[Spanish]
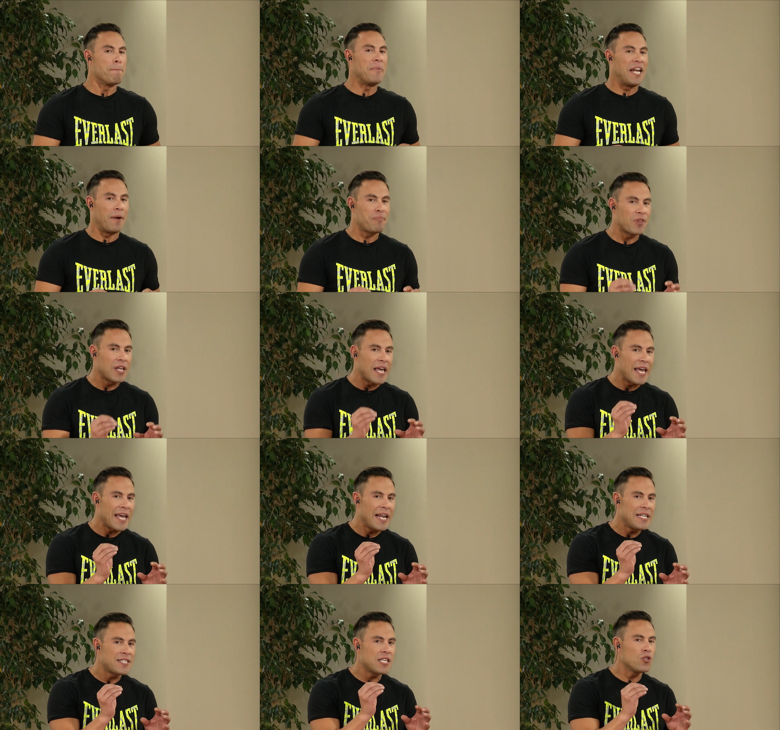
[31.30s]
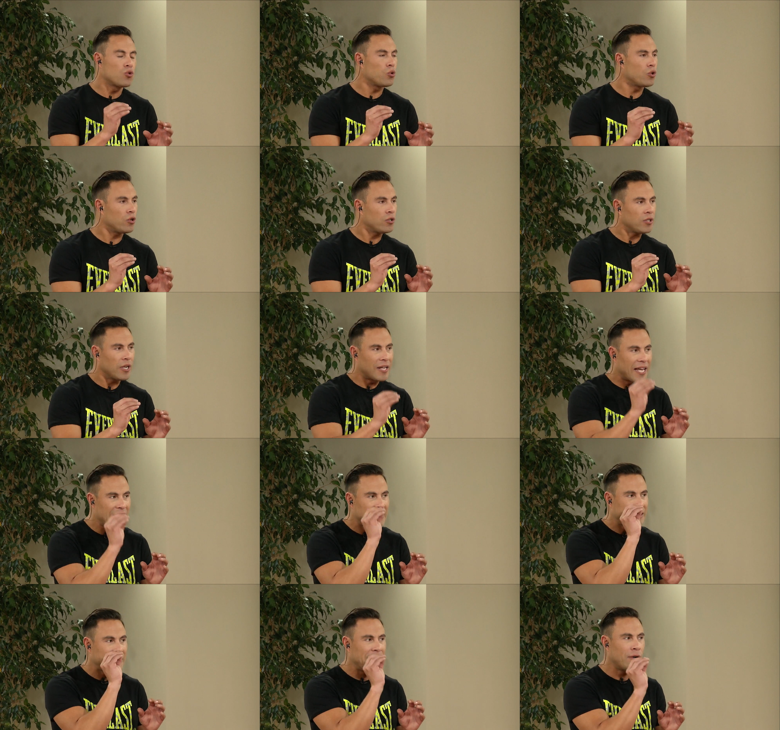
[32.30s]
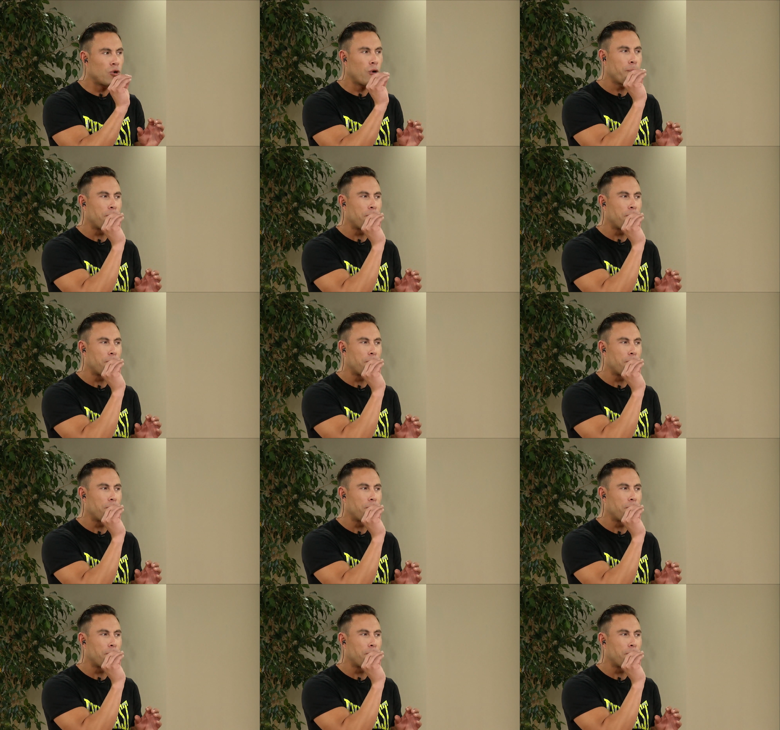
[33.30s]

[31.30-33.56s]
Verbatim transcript: Mira, el cinturón entrega unos